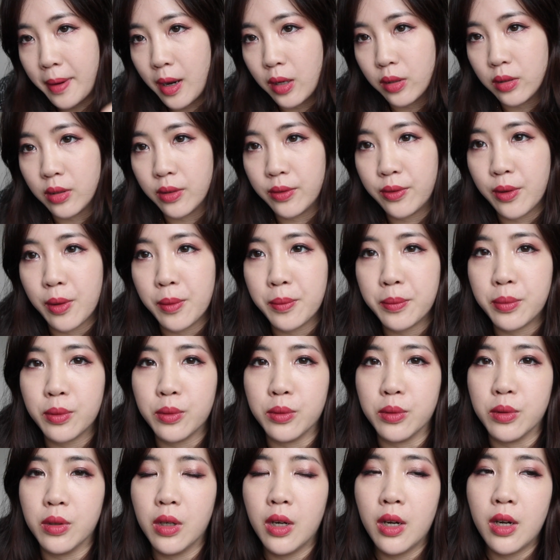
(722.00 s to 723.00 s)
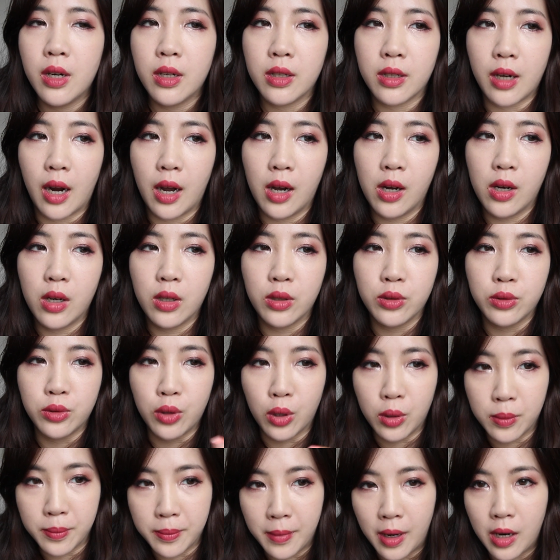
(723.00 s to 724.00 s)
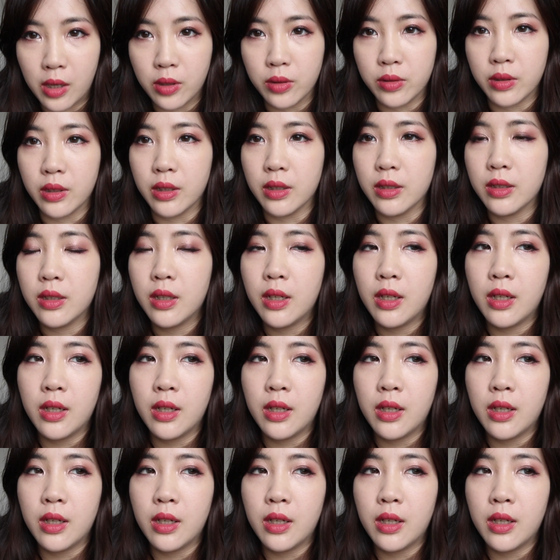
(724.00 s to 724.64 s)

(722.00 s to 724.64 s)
薄的粉扑，然后绒毛的。